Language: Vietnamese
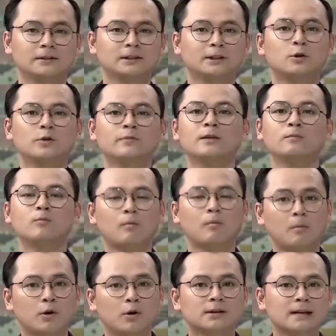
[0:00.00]
Vâng thưa quý vị,
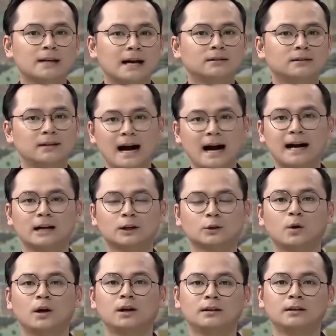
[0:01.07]
mỗi buổi sáng thứ hai hàng
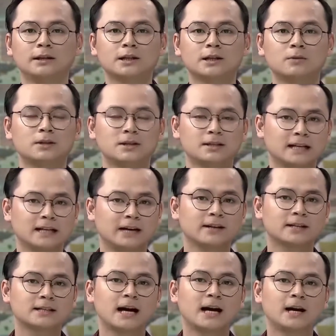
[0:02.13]
tuần thì trong chương trình Cà
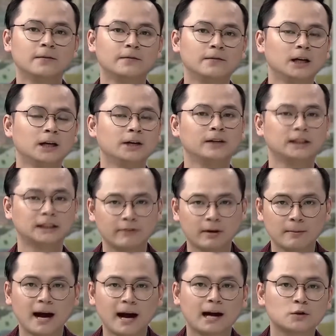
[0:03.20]
phê sáng với
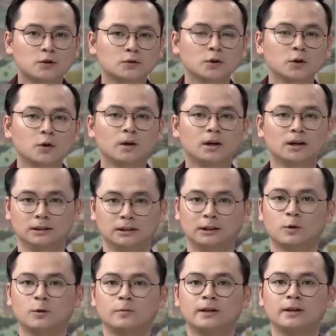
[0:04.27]
VTV3, chúng tôi luôn gửi
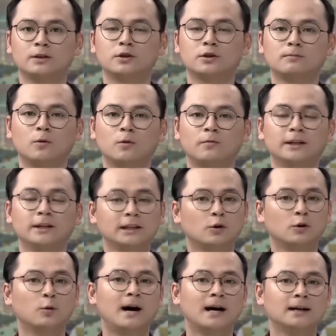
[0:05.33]
tới quý vị chuyên mục ví
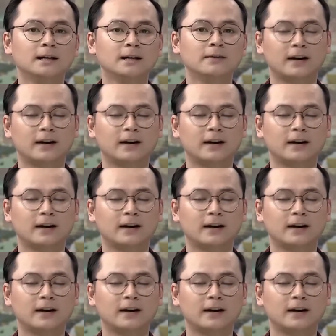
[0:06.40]
tiền của bạn.